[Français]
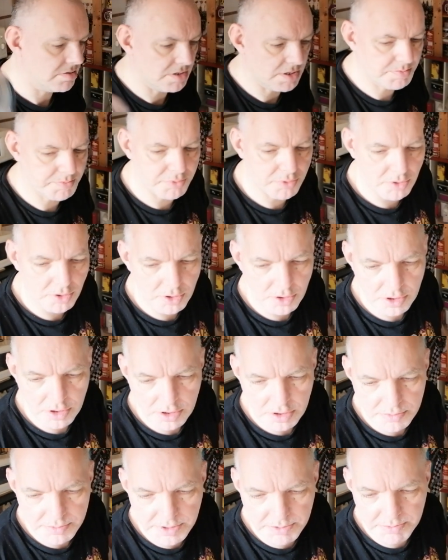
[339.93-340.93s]
et pour
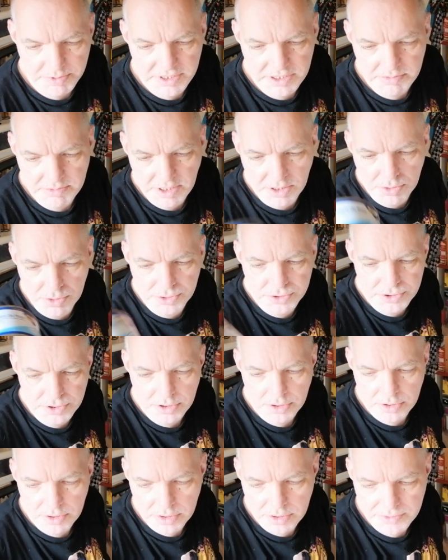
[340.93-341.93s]
euh, bébé et
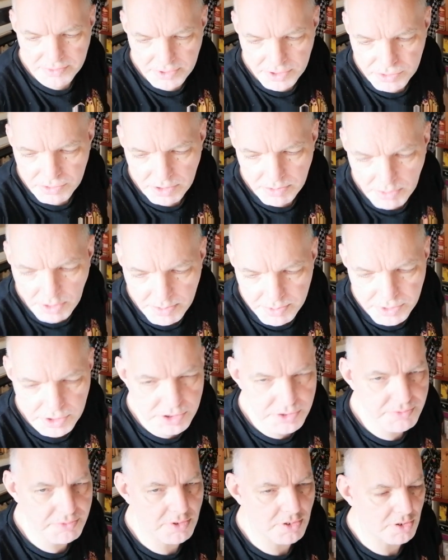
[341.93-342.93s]
Maout euh, éventuellement, parce
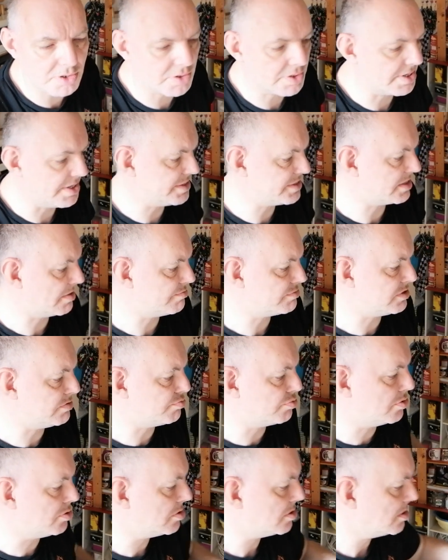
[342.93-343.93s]
que je vais leur laisser un
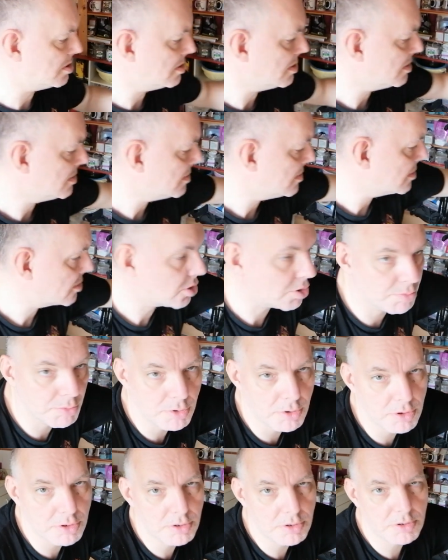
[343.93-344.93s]
petit peu,
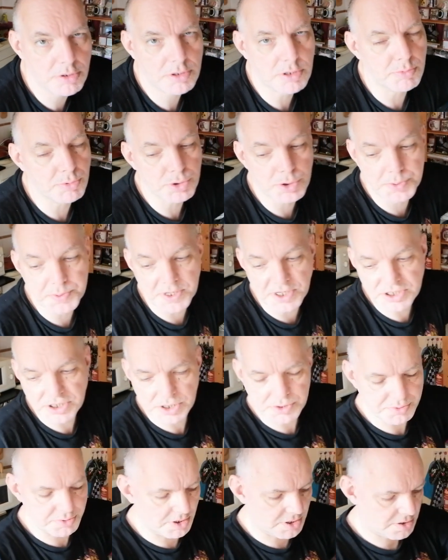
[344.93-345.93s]
comme, euh, comme je fais à
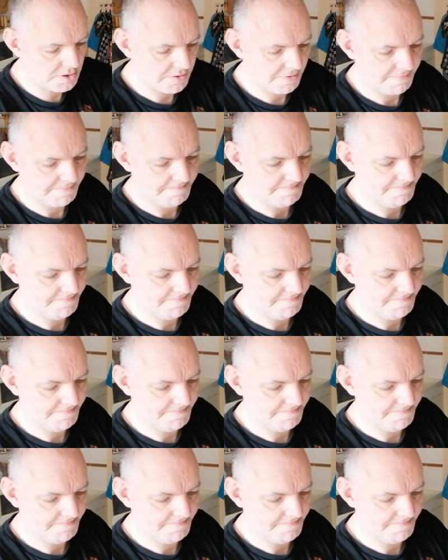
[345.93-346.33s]
chaque fois.